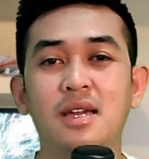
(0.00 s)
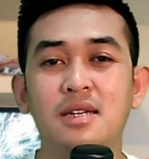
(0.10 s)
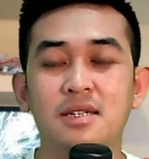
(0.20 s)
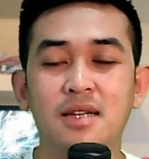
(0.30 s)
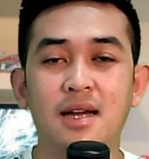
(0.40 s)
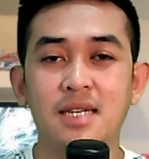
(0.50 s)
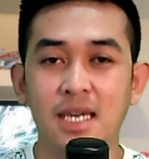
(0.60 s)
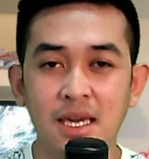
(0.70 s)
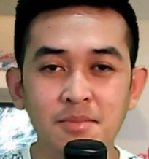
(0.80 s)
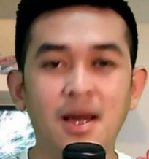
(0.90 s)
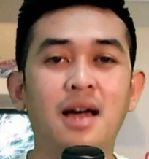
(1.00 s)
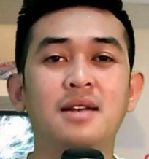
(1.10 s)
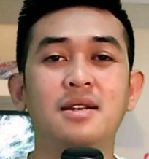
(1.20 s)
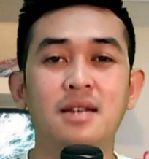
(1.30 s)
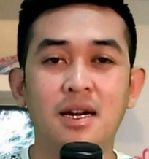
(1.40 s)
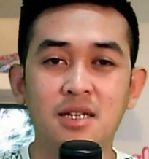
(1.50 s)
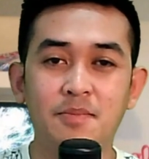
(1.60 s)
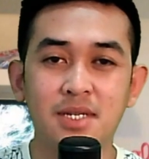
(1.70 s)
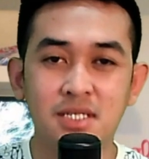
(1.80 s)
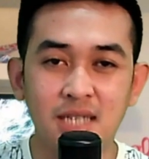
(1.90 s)
dengan iman, dengan
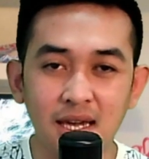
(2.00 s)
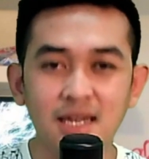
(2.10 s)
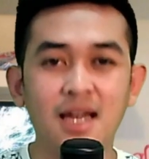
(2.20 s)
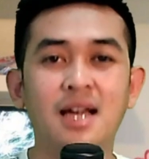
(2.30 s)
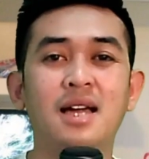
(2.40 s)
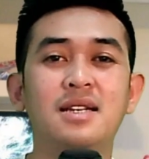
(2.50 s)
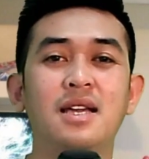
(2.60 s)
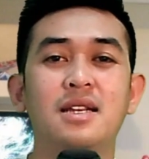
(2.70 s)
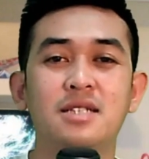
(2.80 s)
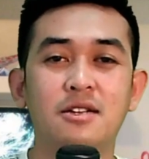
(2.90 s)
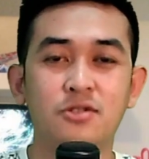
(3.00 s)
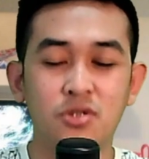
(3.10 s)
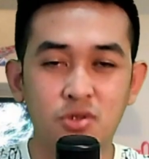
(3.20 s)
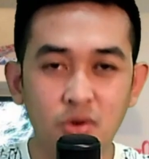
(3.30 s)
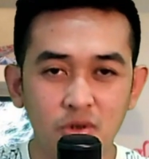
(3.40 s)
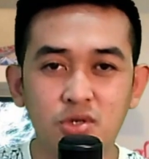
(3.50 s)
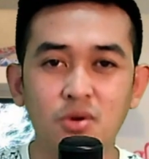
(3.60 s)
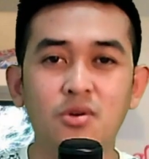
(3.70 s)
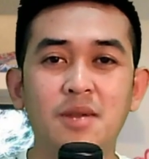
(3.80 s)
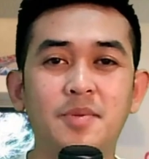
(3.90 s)
kepercayaan, dengan
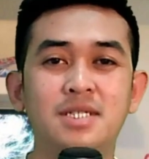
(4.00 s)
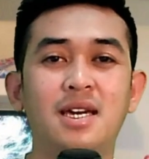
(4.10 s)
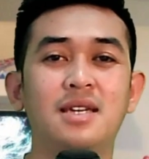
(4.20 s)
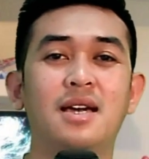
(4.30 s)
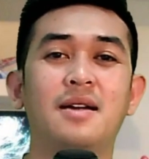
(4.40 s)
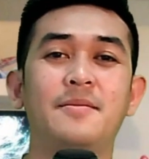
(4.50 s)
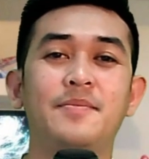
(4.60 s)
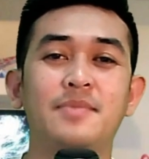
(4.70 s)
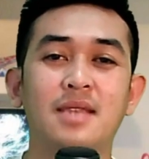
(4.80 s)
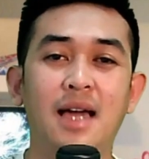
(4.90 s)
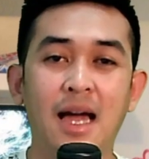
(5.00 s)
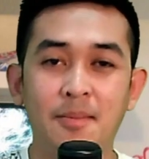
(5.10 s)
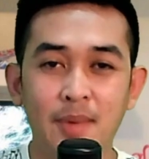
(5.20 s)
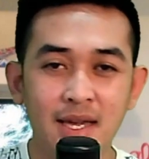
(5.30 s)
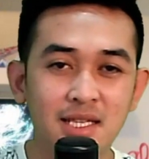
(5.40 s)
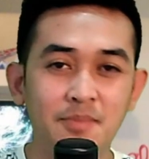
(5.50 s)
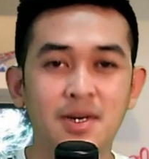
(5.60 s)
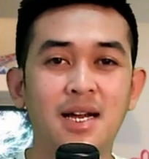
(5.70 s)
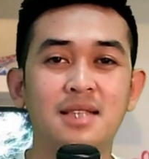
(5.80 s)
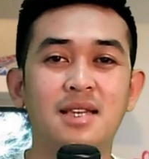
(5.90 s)
sungguh-sungguh dan percaya apa yang kita
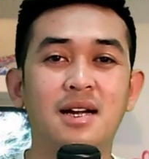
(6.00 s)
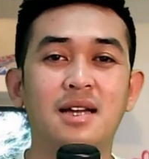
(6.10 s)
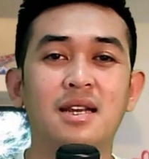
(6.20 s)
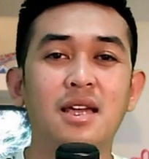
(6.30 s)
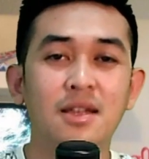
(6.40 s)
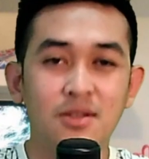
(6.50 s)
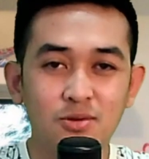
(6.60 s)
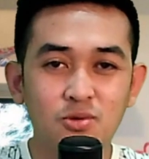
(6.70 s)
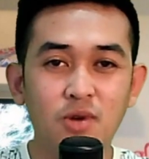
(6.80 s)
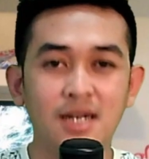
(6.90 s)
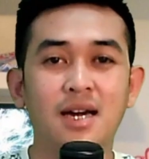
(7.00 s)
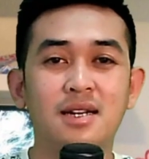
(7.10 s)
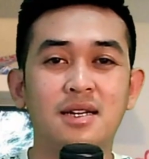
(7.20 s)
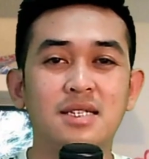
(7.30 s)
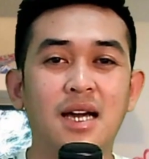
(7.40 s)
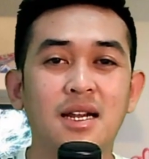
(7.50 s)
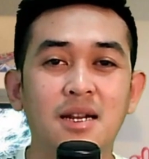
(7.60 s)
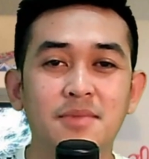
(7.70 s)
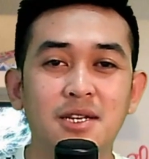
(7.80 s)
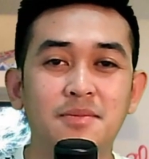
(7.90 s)
perkatakan Tuhan akan kerjakan
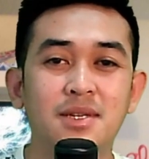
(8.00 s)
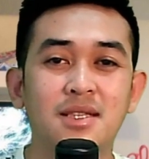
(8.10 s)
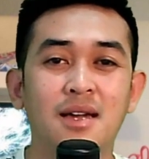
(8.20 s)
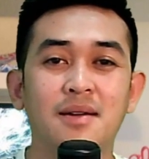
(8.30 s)
dalam hidup kita.